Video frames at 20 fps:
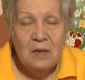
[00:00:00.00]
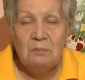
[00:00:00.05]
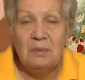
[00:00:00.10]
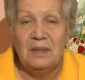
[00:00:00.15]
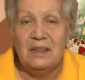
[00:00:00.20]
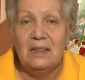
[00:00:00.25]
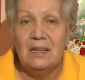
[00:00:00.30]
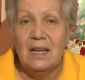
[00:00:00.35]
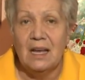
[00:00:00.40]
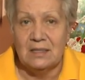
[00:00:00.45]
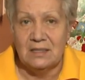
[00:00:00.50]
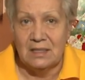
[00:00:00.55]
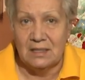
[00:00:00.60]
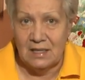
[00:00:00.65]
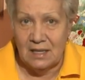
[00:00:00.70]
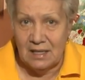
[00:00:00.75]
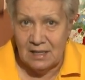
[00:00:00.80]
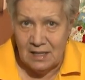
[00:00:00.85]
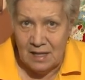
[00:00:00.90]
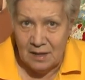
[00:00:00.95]

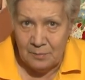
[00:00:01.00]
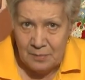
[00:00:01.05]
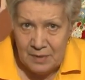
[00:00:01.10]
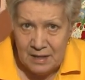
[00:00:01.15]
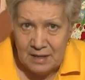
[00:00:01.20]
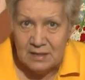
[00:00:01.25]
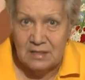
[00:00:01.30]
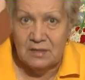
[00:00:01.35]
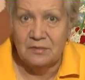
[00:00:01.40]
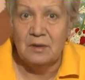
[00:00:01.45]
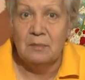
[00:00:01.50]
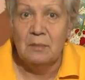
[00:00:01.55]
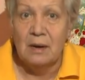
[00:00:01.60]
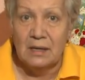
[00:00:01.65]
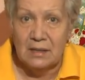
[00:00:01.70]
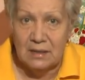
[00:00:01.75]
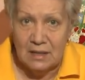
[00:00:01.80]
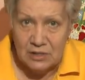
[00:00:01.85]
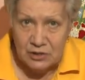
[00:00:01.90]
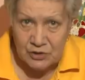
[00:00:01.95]
15 для перцев и
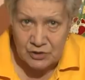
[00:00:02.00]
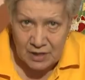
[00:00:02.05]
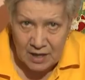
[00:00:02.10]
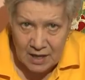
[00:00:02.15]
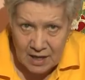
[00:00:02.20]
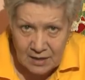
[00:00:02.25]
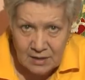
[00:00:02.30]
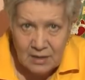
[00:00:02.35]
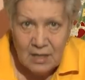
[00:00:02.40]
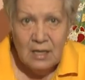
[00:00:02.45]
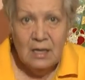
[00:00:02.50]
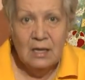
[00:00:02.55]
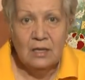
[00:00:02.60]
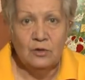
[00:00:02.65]
баклажан,